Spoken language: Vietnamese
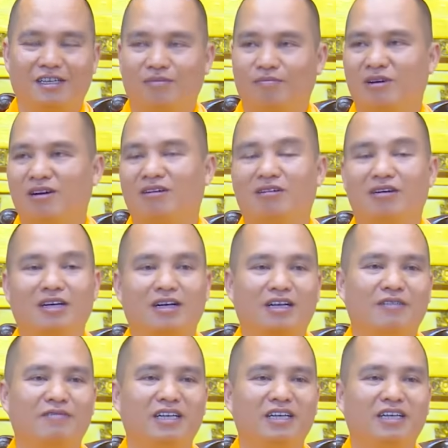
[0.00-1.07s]
Bảo
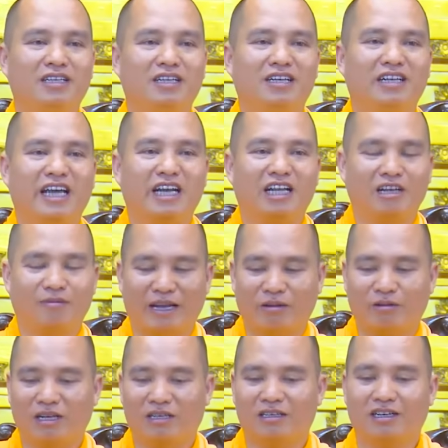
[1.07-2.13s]
cái vị thợ rèn, cái bạch
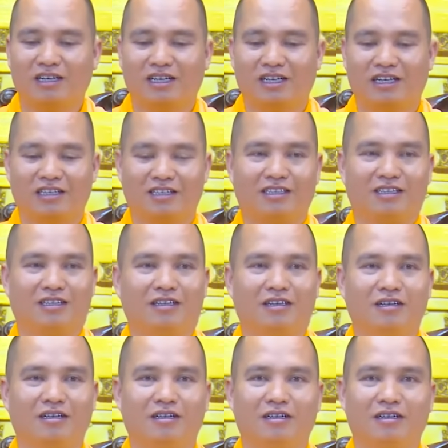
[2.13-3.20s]
hòa thượng á,
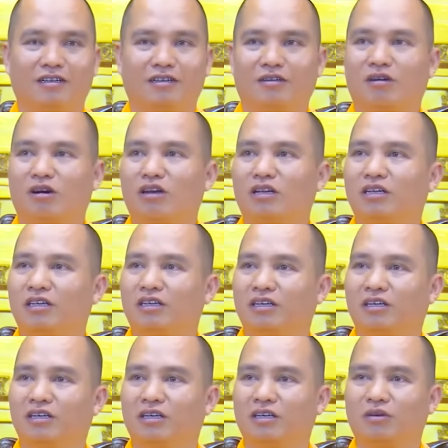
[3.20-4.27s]
con
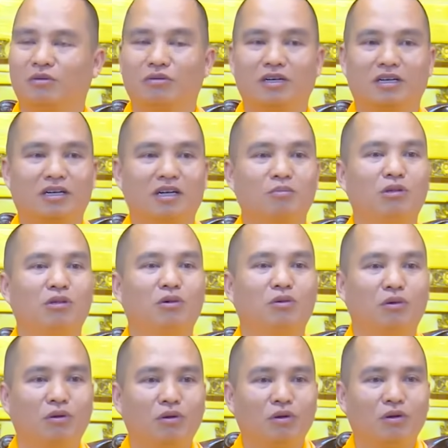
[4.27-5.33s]
thì cũng là rất muốn
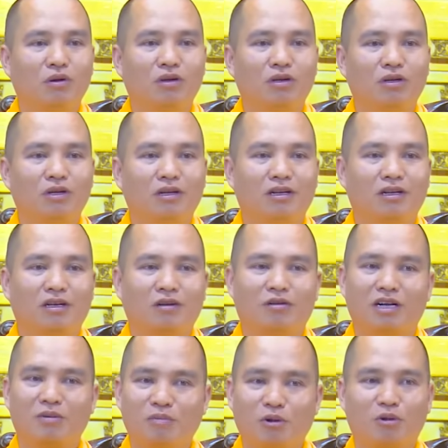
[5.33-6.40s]
tu, cũng
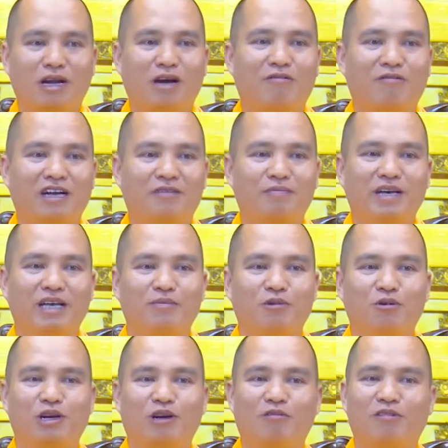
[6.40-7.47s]
rất mộ đạo Phật, mến
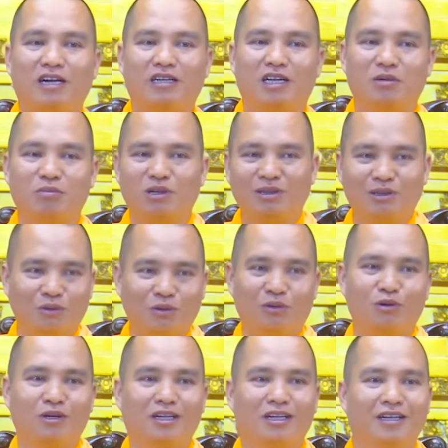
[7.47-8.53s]
mộ đạo Phật, rất muốn
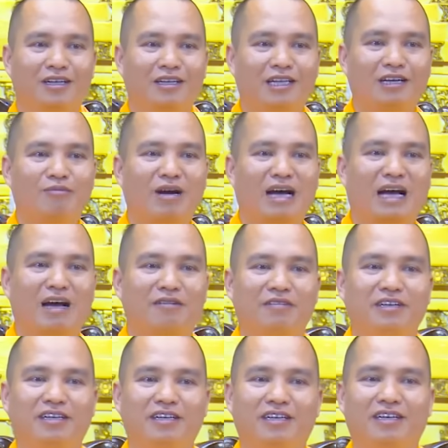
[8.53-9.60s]
tu, nhưng mà
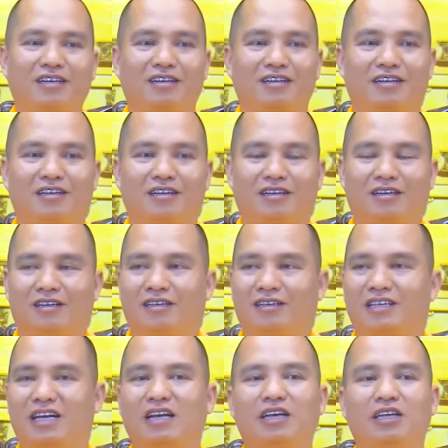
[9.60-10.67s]
vì á,
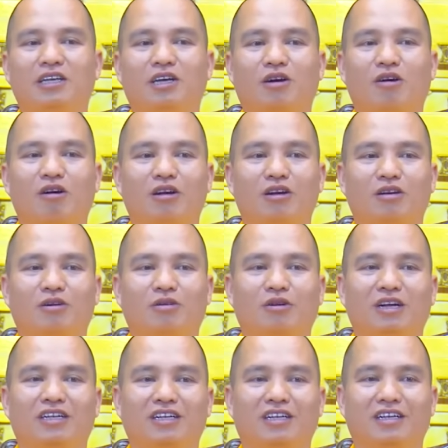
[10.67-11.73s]
gia đình nhà con nó, nó
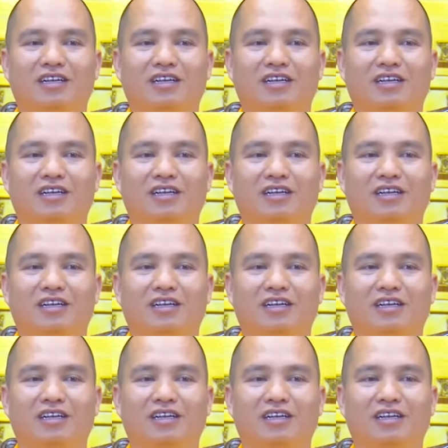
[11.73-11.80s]
còn gì,